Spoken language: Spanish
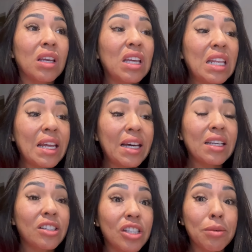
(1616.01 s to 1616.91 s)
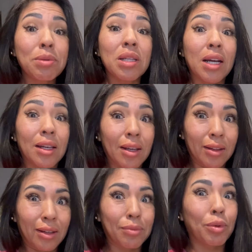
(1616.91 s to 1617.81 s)
y nada de chips ni
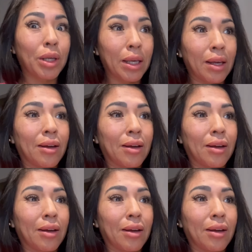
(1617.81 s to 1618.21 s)
galletas, porque